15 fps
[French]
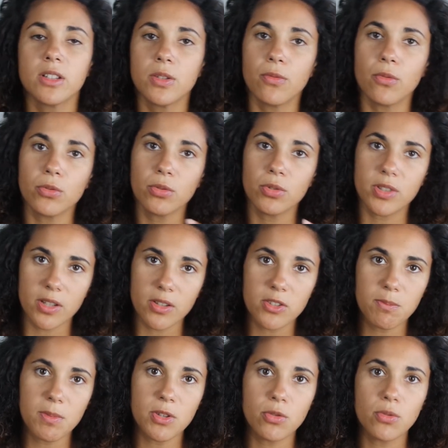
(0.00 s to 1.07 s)
qui vont de
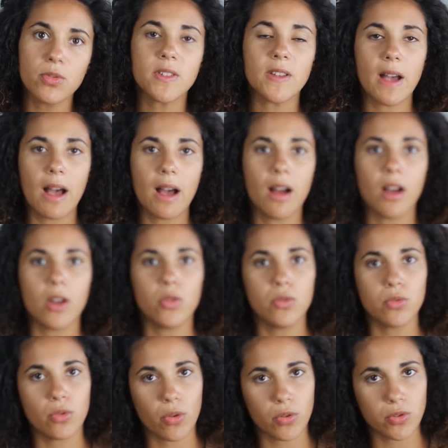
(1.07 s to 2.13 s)
15 minutes à
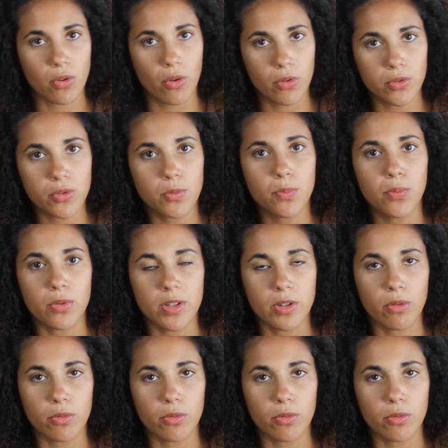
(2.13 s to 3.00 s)
1h30 pour